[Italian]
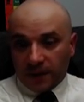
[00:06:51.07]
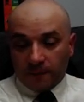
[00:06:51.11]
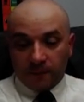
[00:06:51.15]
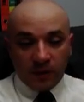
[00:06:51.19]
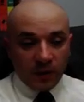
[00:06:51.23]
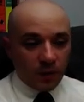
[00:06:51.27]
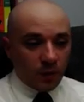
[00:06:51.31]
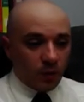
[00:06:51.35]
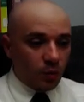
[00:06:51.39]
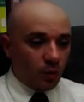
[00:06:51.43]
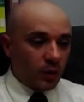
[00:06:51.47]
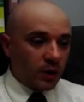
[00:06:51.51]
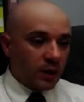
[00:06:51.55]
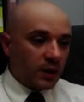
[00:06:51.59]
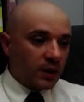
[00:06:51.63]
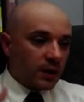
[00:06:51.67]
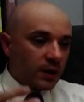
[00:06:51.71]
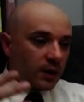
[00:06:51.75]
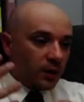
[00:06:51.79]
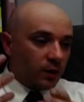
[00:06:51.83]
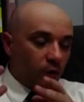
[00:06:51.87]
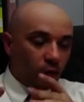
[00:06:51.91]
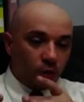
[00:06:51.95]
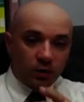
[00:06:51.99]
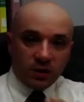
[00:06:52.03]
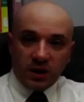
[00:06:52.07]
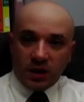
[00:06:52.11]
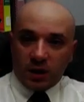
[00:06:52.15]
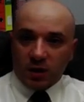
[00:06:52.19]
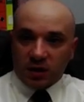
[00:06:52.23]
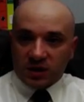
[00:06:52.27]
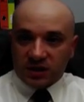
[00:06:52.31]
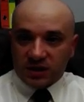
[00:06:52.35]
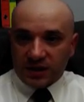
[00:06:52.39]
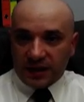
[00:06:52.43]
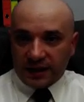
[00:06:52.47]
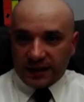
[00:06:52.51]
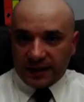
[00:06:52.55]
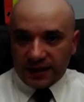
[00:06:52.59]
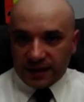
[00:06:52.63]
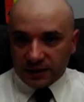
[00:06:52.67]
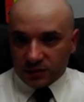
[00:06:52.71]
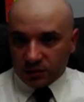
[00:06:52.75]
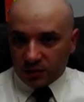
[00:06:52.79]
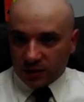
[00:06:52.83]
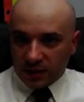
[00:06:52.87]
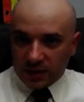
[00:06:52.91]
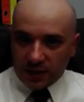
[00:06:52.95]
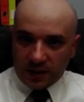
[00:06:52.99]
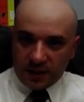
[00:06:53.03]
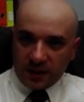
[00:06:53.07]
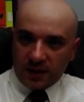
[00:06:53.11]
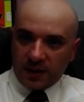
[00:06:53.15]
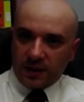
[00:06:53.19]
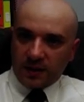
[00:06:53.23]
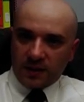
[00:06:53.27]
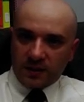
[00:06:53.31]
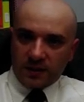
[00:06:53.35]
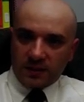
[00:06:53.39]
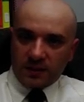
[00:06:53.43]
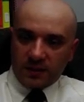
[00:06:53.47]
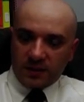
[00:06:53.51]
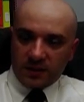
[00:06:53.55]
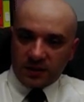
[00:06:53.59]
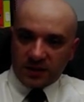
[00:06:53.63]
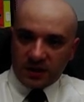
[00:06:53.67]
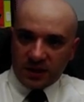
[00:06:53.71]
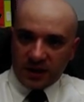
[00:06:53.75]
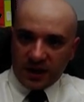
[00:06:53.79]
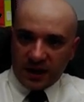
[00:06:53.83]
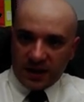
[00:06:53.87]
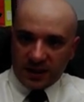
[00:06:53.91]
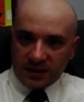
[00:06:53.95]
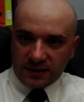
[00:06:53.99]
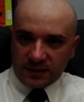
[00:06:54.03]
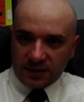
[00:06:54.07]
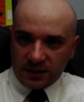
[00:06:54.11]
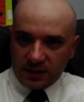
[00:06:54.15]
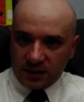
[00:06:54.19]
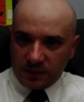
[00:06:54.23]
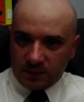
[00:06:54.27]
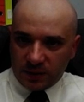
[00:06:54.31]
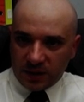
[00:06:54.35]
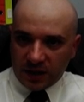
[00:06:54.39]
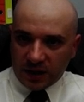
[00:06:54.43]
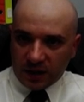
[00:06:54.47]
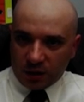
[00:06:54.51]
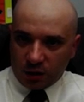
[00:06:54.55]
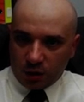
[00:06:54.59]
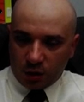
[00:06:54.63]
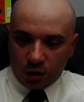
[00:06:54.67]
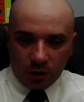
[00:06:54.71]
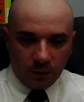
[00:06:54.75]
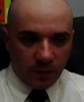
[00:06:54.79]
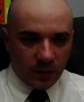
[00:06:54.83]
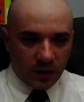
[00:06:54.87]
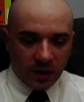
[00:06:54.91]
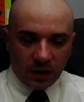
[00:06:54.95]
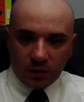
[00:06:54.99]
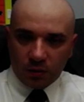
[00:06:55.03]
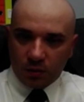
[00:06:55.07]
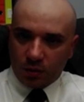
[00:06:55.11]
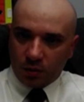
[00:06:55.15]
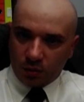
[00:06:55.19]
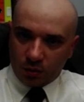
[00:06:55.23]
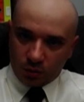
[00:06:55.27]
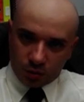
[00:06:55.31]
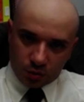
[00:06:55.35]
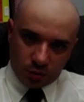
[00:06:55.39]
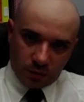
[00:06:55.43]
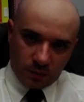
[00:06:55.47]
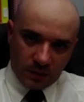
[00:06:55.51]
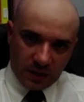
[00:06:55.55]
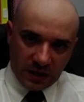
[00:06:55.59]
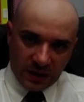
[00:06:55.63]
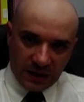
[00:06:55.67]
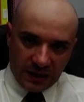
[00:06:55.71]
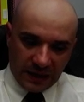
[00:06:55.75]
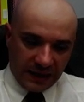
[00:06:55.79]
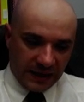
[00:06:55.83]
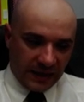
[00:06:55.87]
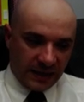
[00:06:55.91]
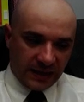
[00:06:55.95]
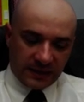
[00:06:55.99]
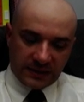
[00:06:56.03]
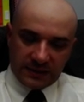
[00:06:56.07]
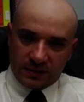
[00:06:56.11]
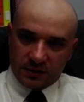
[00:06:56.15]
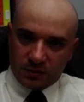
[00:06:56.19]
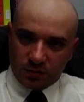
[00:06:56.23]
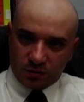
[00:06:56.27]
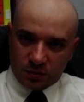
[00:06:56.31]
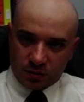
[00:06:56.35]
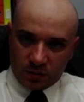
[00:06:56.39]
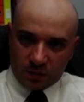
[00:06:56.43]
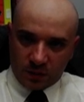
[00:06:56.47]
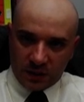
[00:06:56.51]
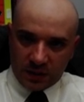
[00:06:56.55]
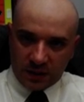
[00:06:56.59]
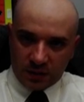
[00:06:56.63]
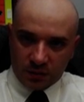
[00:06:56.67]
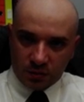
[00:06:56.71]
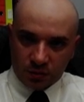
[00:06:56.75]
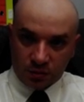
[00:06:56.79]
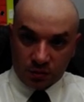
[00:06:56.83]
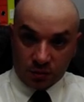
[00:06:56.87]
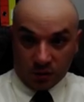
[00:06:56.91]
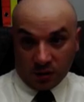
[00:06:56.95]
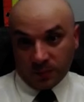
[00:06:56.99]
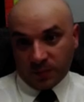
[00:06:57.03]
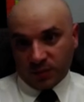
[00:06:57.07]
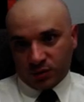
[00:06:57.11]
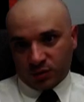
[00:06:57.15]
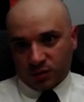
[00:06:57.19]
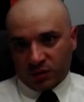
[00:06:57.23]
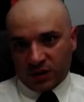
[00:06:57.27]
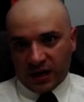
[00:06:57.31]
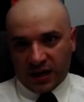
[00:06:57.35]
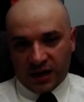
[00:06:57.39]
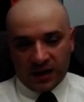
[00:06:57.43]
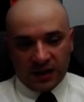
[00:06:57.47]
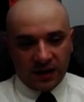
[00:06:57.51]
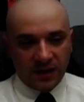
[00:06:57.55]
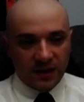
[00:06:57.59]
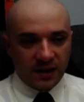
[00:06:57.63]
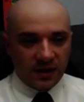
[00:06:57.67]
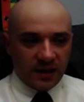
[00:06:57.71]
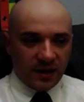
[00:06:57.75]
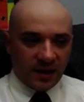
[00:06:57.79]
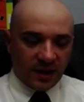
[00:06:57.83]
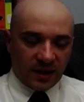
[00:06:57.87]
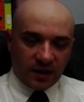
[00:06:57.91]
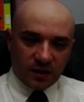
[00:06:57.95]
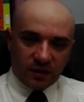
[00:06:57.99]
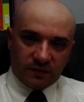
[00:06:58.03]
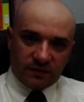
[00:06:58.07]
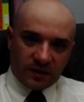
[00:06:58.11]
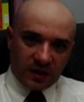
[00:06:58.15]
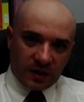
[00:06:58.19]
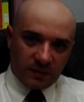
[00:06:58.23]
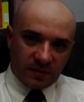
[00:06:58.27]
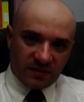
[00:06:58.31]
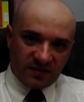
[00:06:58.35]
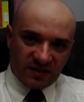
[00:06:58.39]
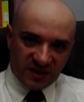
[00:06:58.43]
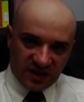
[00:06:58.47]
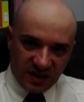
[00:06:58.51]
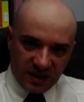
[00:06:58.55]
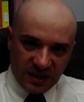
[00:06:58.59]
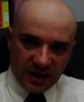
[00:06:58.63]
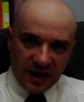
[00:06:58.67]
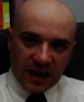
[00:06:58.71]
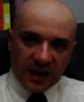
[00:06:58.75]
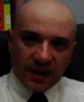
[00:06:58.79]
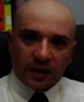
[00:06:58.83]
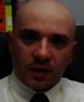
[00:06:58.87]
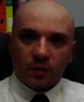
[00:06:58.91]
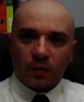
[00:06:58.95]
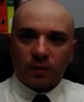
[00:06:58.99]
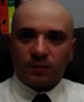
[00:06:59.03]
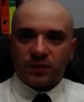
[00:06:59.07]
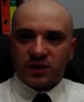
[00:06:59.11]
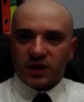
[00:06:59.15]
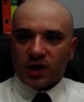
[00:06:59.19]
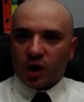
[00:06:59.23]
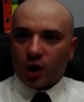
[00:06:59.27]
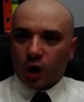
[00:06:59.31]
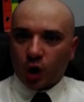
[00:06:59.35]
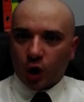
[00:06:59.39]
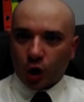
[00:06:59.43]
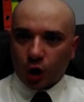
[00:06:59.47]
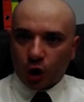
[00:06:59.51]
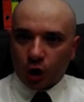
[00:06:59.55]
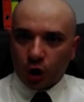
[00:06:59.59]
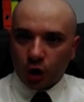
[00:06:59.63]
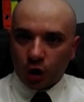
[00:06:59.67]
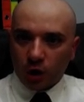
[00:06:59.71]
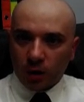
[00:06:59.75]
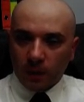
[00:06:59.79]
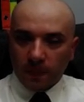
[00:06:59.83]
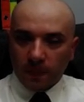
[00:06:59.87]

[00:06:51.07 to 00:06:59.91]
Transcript: Per cui non dico che sia il caso delle insegnanti di Pinerolo, perché non conosco bene le carte, non so qual è la loro storia personale e credo farebbe fatica anche uno psicologo.